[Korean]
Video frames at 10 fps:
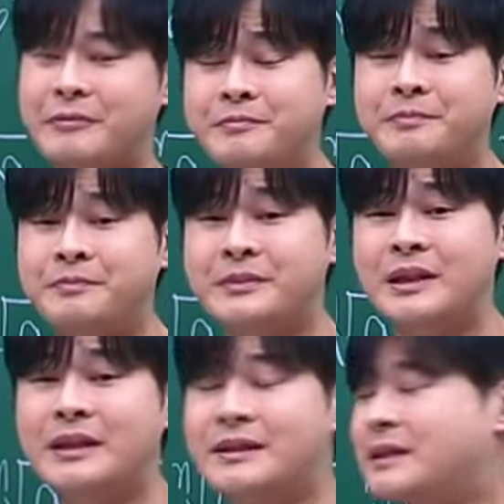응?
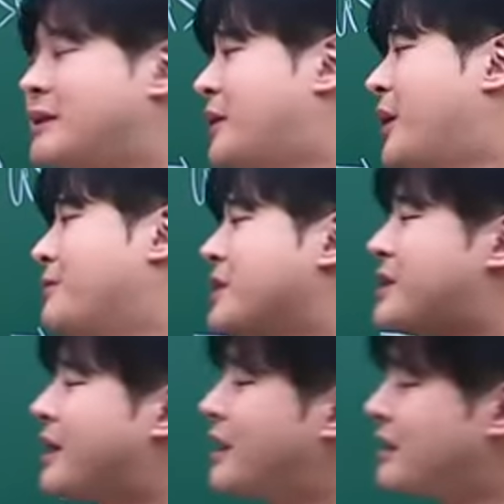쓸데없는
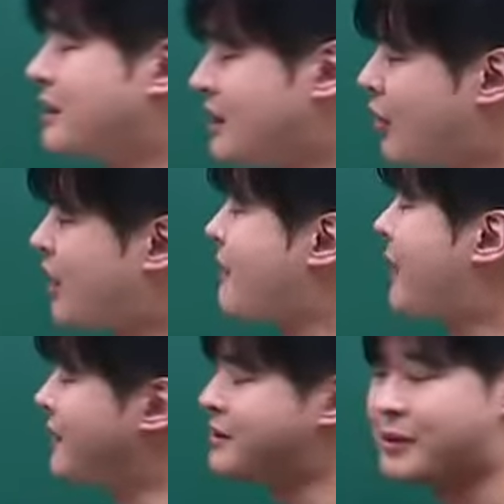시간을 이렇게
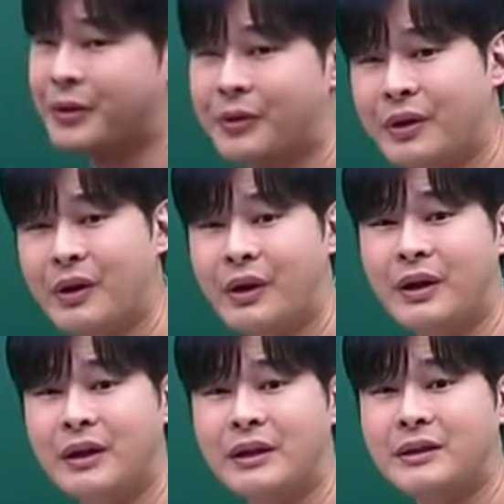많이 써요.
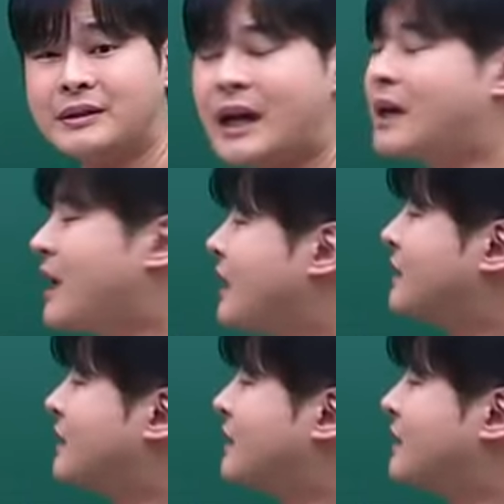차라리